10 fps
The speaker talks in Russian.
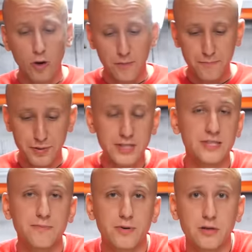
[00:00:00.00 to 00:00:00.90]
то при
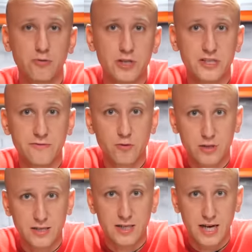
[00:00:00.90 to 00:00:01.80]
температуре
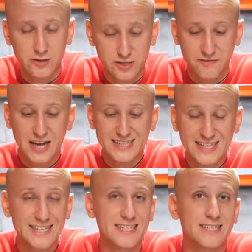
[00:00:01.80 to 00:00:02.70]
90 градусов.
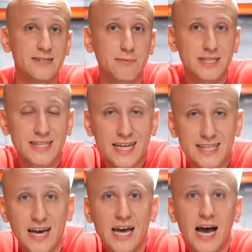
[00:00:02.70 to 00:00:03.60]
Открытие
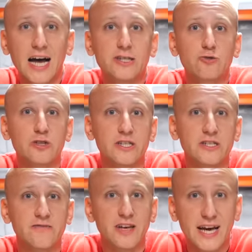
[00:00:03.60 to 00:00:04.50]
термостата
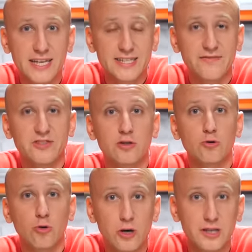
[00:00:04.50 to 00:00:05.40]
осуществляется
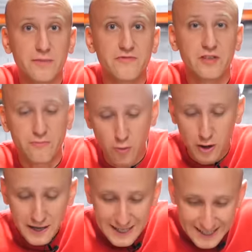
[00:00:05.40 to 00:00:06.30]
встроенным в него